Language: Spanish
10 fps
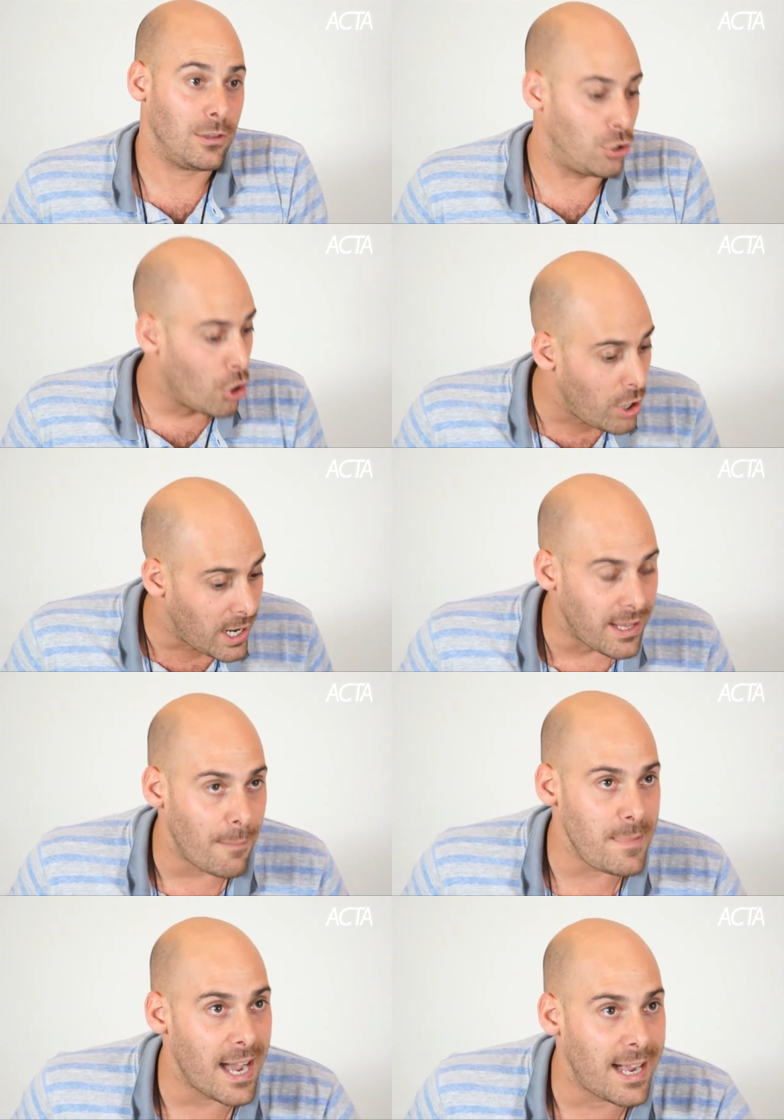todo el
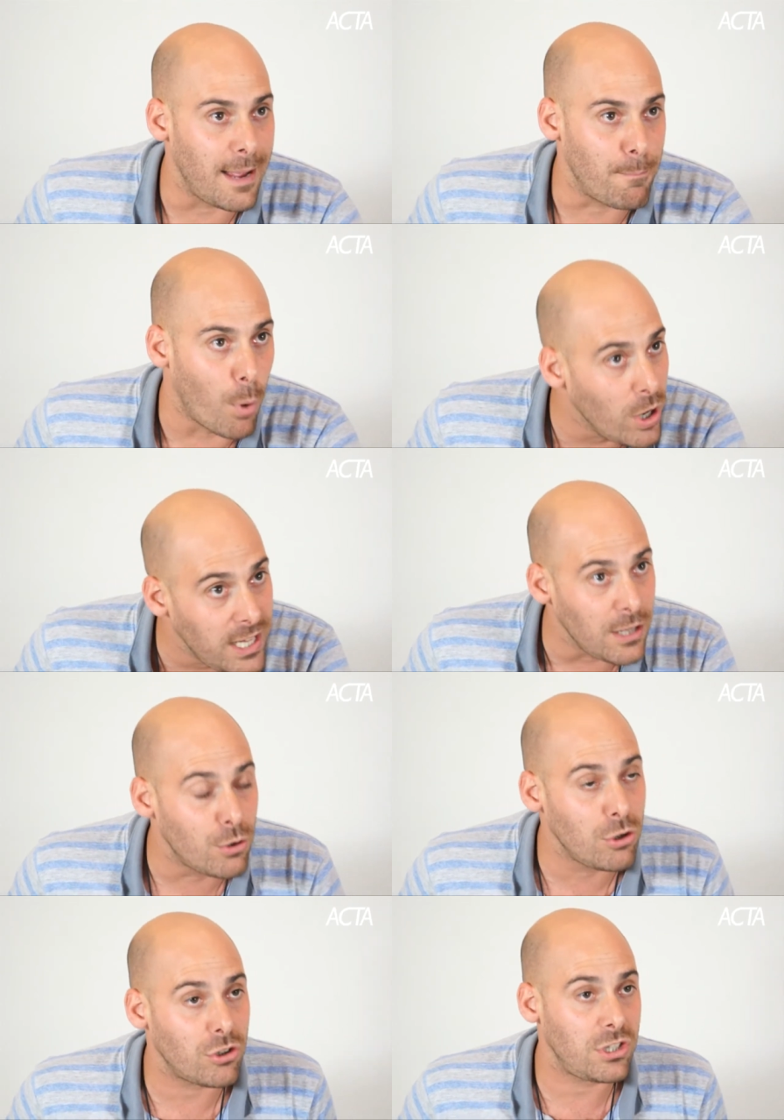andamiaje
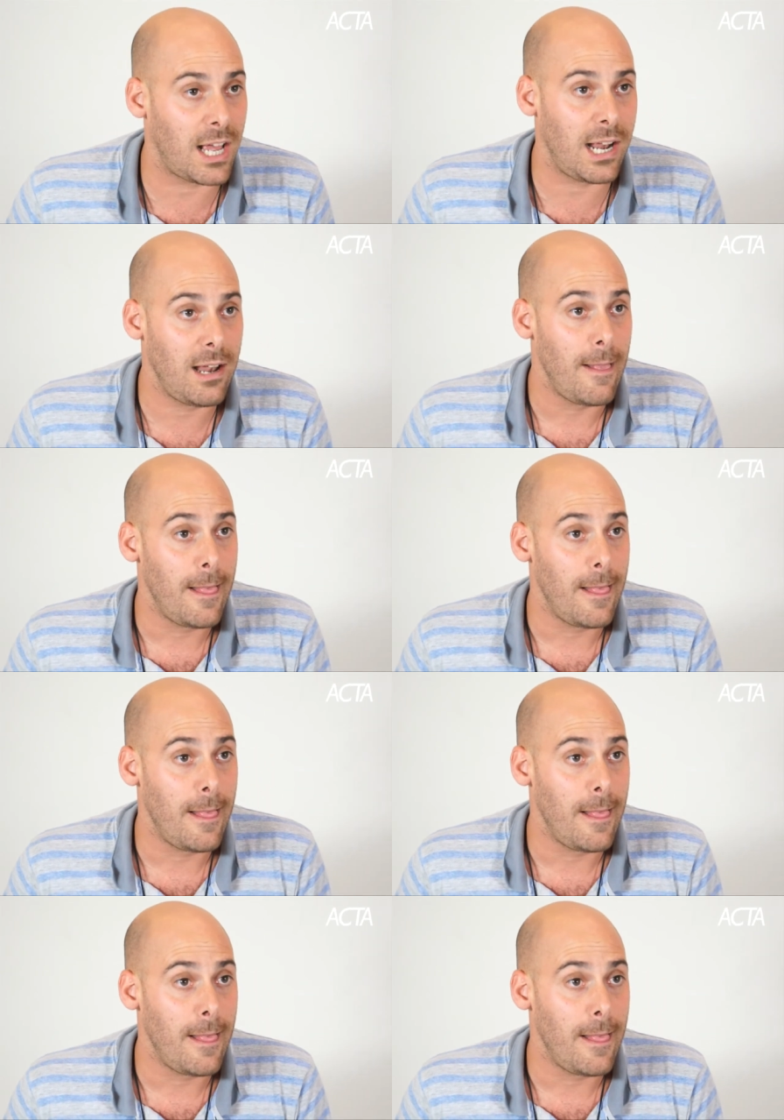político y social